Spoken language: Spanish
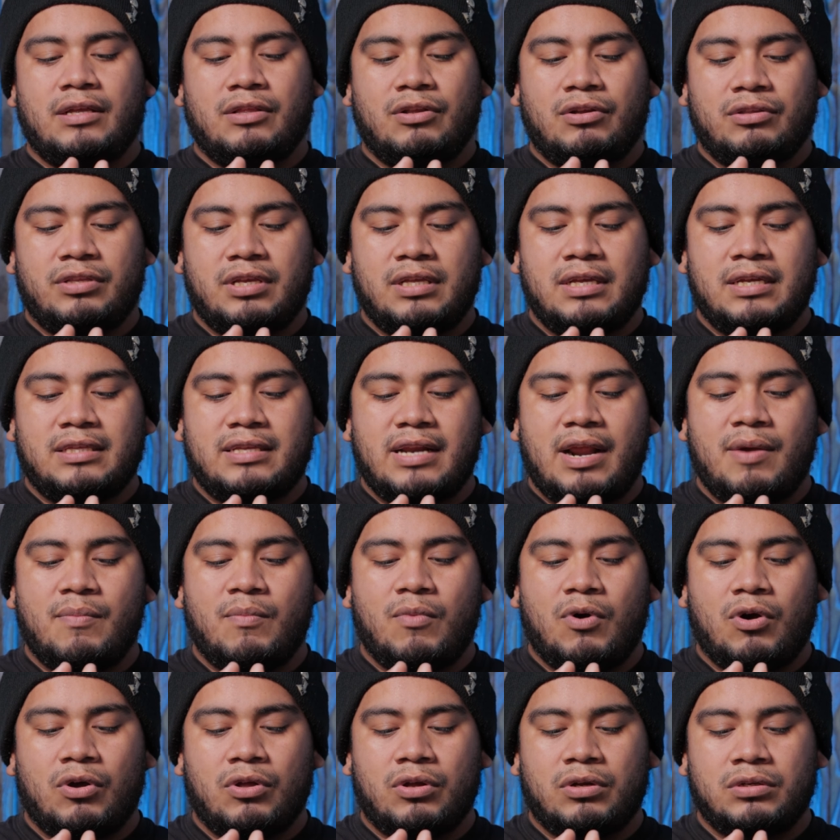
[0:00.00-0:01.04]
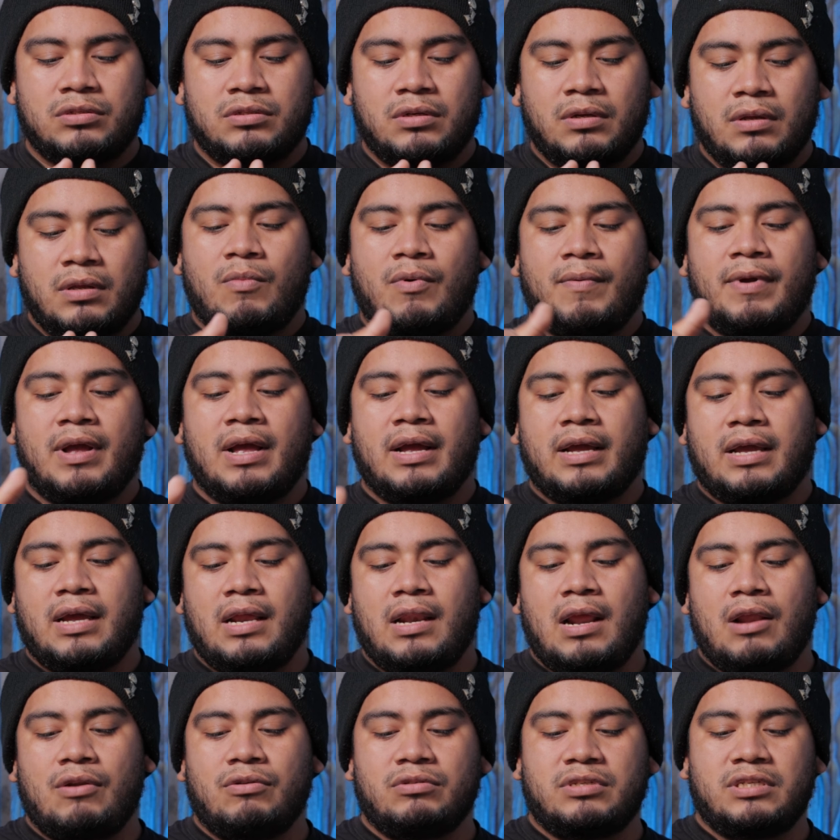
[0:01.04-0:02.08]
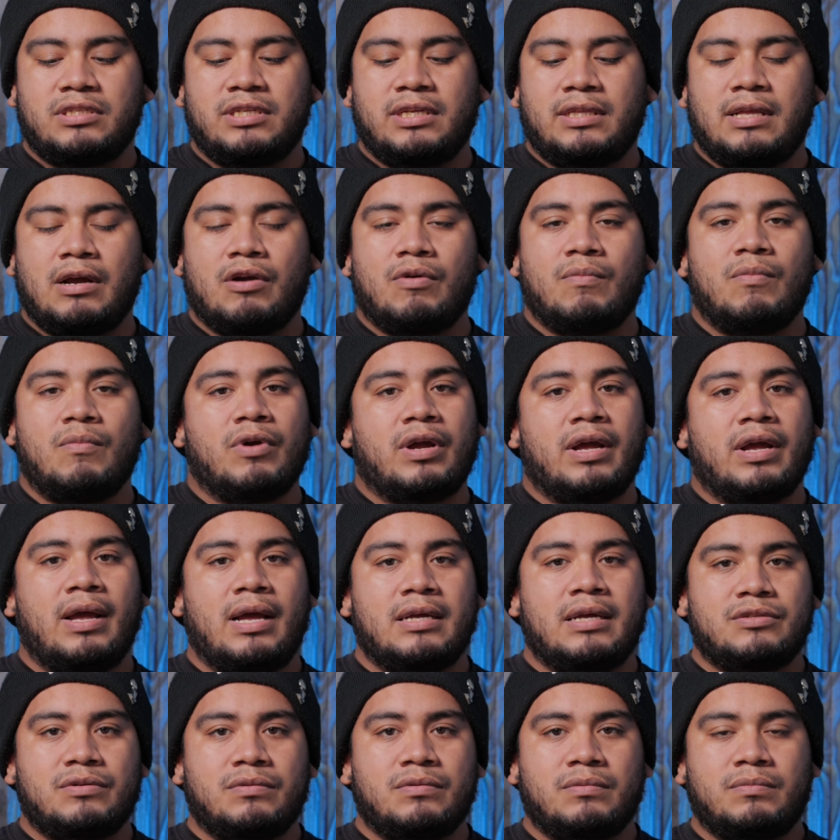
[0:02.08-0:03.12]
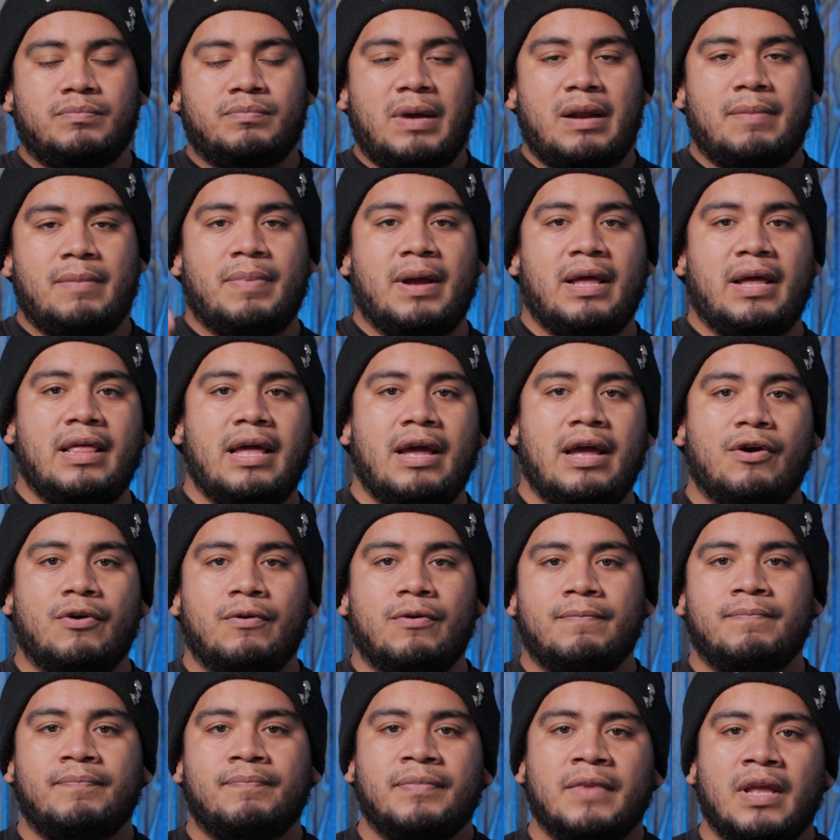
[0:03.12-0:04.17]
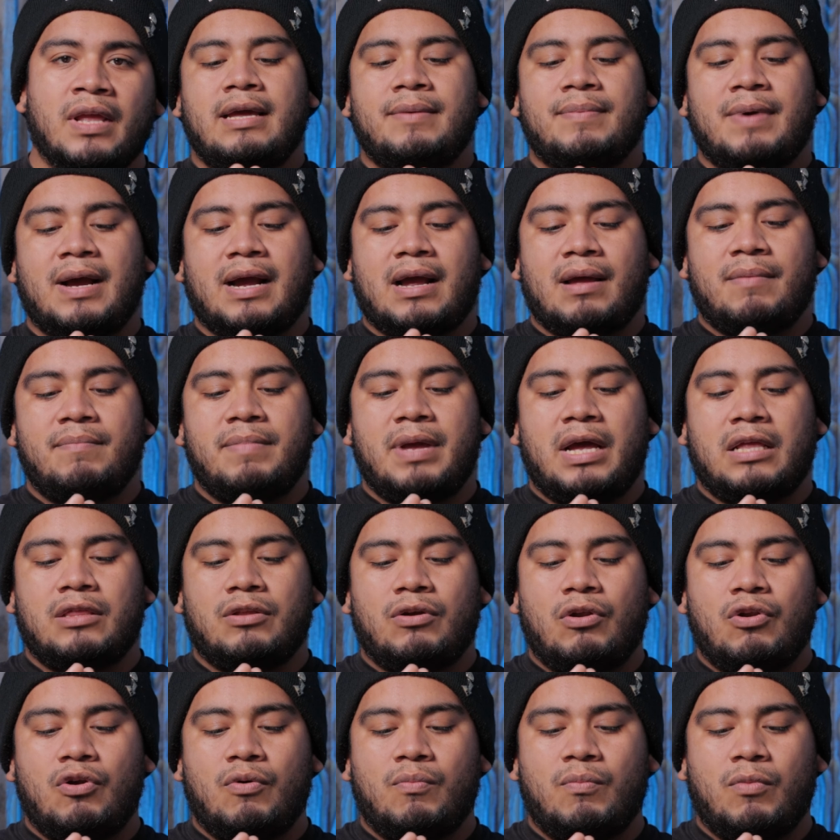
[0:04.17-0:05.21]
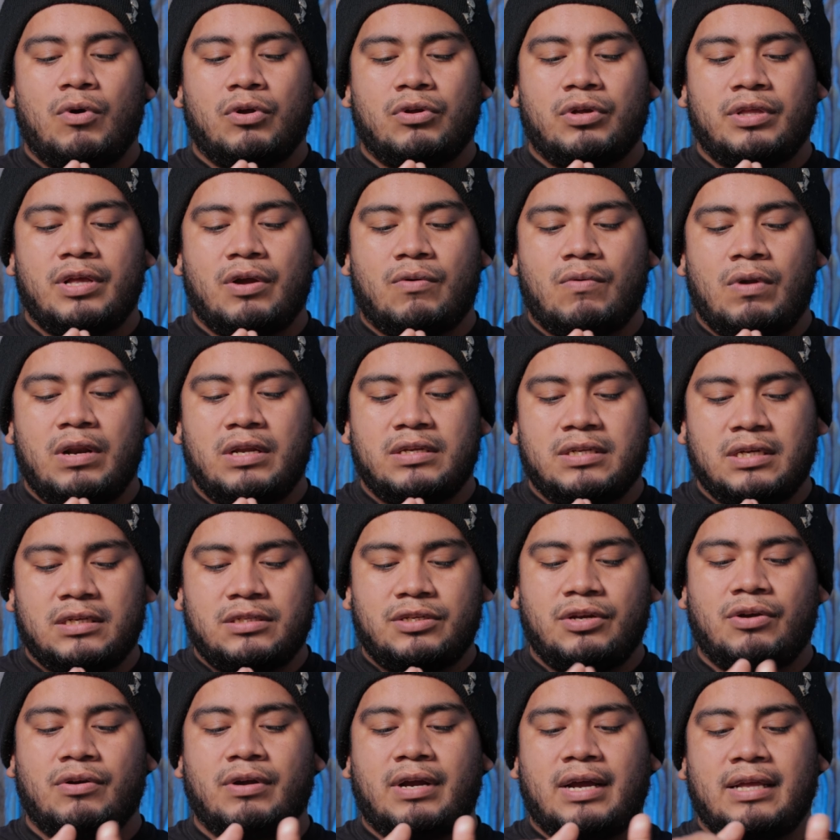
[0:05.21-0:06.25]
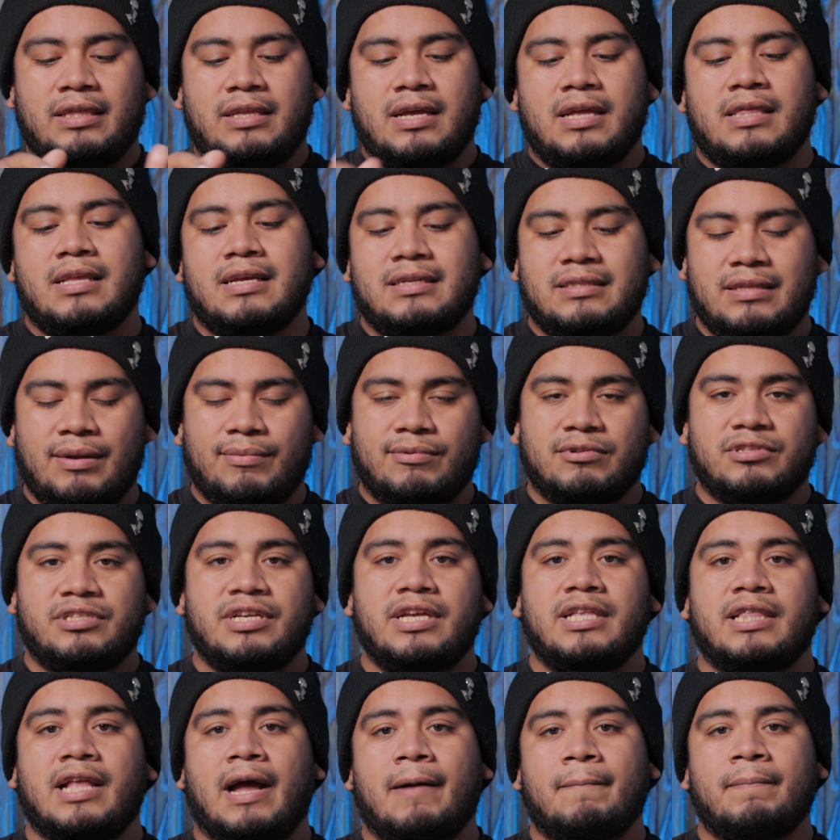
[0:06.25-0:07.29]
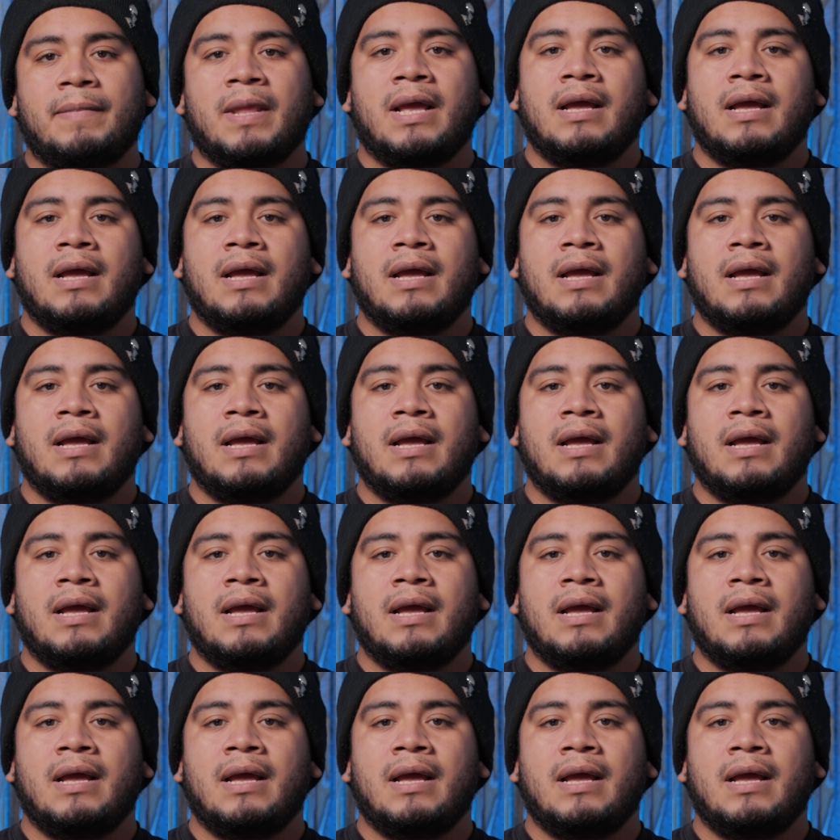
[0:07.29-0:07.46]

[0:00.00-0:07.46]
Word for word: No tiene tres modos, como ven aquí la lucecita como que hace un parpadeo y va cambiando los modos de ecualización que tiene esta bocina.